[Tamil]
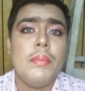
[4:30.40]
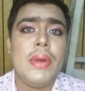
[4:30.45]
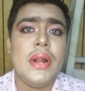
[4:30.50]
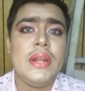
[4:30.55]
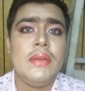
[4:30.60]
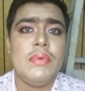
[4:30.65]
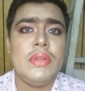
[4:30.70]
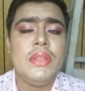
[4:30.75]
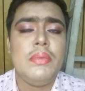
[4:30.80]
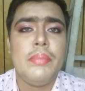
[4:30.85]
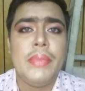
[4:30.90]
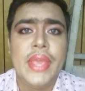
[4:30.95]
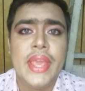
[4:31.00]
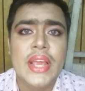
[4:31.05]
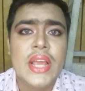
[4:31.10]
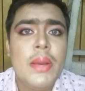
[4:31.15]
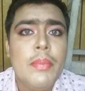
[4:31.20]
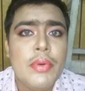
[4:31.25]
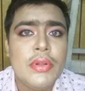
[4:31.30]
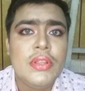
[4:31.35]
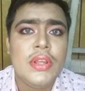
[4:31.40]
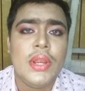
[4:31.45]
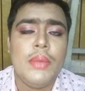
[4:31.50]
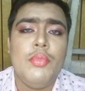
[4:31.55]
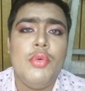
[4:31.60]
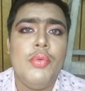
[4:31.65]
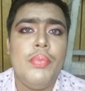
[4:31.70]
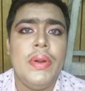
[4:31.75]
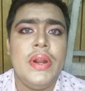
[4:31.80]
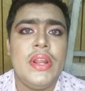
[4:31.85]
பட் வந்து மேக்கப் வந்து
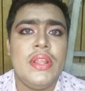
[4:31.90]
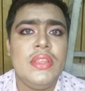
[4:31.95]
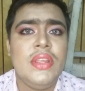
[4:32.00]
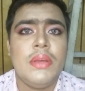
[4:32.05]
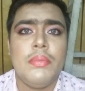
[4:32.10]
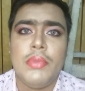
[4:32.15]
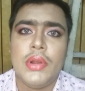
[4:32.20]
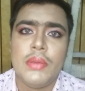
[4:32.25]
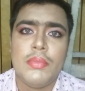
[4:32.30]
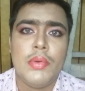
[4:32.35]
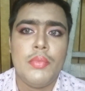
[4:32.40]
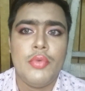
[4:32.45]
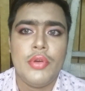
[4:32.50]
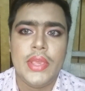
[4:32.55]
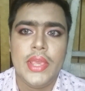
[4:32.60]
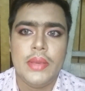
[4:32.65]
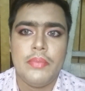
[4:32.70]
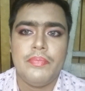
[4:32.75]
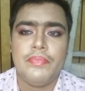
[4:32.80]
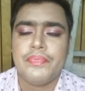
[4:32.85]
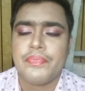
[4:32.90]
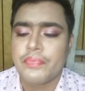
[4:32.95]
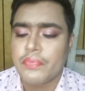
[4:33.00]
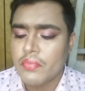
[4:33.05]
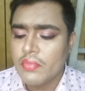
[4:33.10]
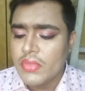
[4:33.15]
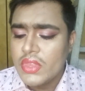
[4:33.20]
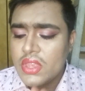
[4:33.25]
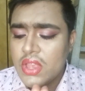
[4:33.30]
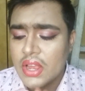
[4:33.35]
ரிமூவ் பண்ணுறது ரொம்ப ரொம்ப முக்கியம்
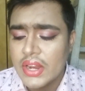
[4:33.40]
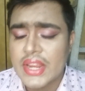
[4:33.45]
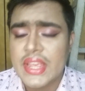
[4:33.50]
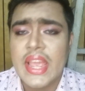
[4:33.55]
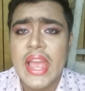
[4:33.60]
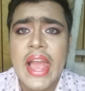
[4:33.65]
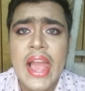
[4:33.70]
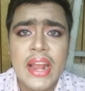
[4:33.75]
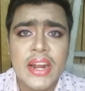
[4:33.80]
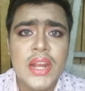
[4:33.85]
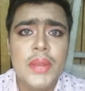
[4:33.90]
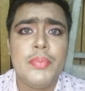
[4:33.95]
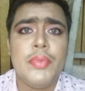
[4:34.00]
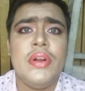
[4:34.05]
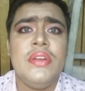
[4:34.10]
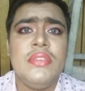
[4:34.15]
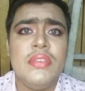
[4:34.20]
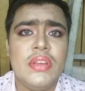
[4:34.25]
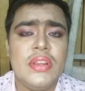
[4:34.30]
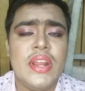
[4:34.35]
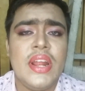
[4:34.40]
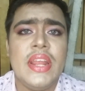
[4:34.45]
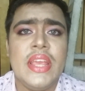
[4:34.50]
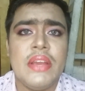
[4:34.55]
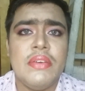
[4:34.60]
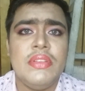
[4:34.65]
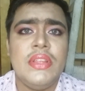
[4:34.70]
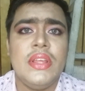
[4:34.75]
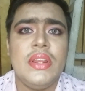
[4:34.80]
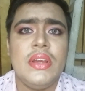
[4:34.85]
நீங்கள் ஆக்னிப்பான ஸ்கின்னாக
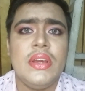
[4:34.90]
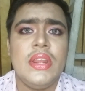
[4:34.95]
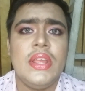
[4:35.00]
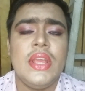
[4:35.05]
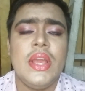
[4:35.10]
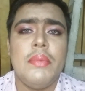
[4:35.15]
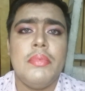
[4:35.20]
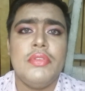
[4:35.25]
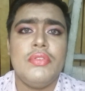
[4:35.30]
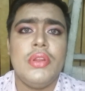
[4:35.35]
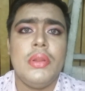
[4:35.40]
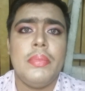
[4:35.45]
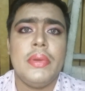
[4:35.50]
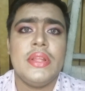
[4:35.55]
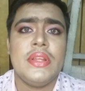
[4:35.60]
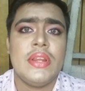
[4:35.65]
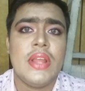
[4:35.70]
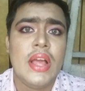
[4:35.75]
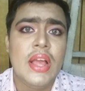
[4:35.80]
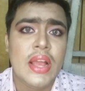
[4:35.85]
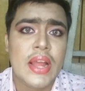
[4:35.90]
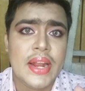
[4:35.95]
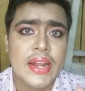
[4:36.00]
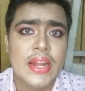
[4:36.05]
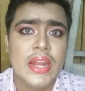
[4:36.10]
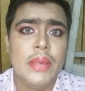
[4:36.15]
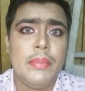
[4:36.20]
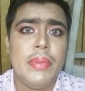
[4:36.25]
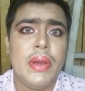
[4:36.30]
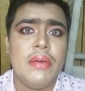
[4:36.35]
நீங்கள் வந்து இருக்கிறீங்க அப்படின்னு சொல்லி பார்த்தீங்கன்னா
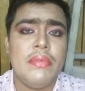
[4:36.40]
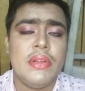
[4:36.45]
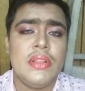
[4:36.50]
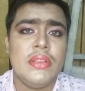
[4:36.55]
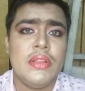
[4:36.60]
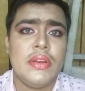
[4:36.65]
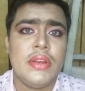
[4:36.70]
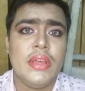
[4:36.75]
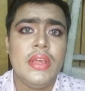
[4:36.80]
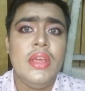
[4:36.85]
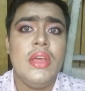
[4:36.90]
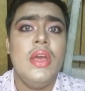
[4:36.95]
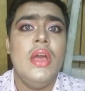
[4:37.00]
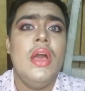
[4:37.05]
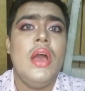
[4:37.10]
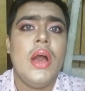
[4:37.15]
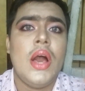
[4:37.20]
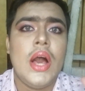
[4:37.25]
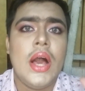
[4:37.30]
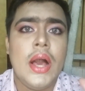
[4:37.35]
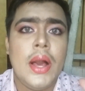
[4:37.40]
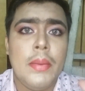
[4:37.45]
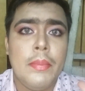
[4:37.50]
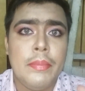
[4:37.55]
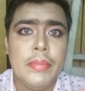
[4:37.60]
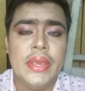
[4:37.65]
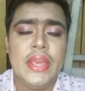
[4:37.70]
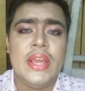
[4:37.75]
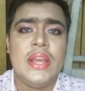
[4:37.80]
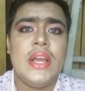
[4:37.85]
கண்டிப்பாக வந்துட்டு
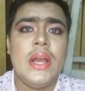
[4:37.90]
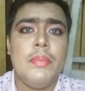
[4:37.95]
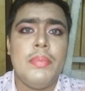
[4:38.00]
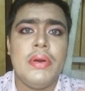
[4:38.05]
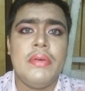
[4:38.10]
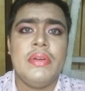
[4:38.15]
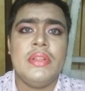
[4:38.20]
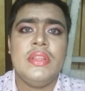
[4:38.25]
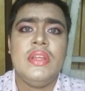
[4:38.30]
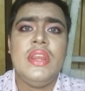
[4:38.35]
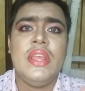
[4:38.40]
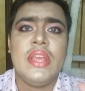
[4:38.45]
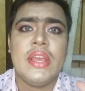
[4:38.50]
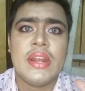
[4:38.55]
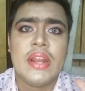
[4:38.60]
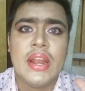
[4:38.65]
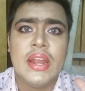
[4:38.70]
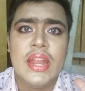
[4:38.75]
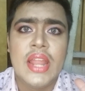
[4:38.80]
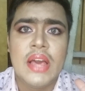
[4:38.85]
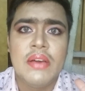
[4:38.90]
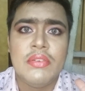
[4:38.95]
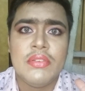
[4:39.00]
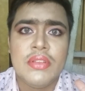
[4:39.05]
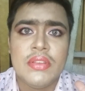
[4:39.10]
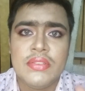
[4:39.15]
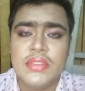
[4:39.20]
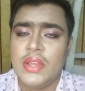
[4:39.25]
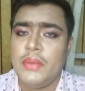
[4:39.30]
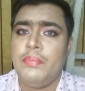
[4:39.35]
மேக்கப்பை வந்து நீங்கள் நல்லா
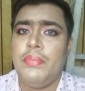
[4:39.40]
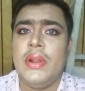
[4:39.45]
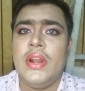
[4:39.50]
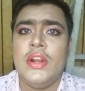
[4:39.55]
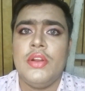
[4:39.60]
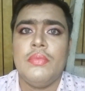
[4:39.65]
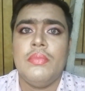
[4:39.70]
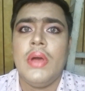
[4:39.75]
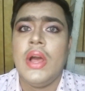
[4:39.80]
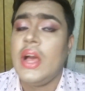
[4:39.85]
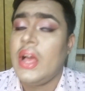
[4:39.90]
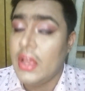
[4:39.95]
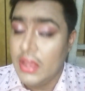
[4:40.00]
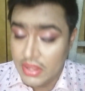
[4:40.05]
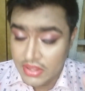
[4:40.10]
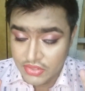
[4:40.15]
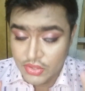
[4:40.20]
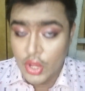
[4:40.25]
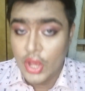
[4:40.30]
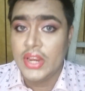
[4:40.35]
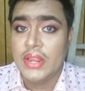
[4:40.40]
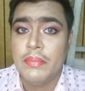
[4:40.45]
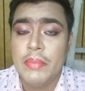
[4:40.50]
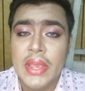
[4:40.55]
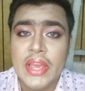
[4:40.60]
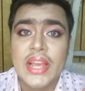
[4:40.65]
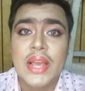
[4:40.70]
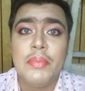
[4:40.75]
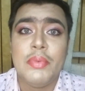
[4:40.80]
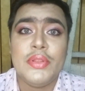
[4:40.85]
வந்து செட் பண்ணணும் சாரி
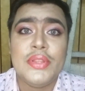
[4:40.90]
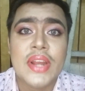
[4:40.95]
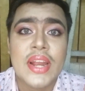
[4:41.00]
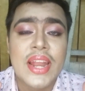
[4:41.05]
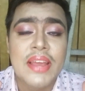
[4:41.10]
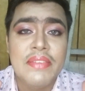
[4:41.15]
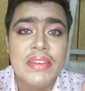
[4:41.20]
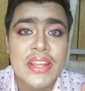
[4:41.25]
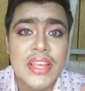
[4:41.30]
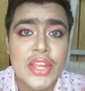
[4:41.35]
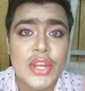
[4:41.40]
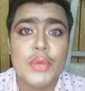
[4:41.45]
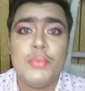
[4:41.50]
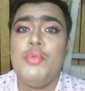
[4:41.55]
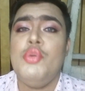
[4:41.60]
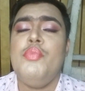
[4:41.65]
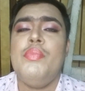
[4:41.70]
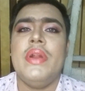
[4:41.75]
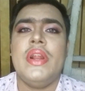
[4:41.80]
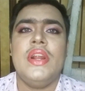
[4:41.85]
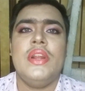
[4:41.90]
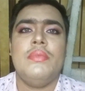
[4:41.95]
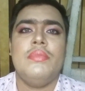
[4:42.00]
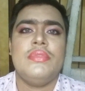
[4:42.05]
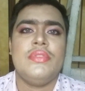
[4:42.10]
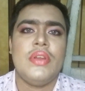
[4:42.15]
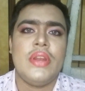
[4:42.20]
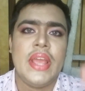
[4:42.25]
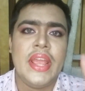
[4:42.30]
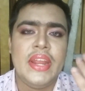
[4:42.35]
மேக்கப் வந்து நல்லாவே நீங்கள் ரிமூவ்
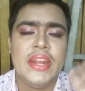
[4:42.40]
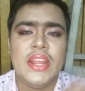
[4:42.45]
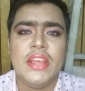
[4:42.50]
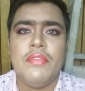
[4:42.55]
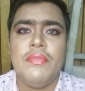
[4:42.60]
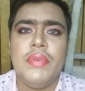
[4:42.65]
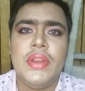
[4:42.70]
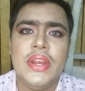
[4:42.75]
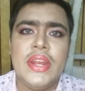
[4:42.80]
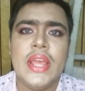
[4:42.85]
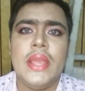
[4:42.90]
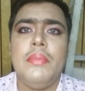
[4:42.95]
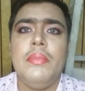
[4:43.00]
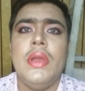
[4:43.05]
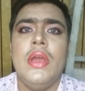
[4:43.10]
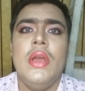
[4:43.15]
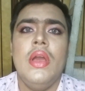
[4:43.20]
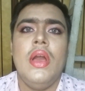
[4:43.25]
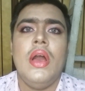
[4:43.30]
பண்ணணும் ஸோ நைட் எவ்ரி டைம்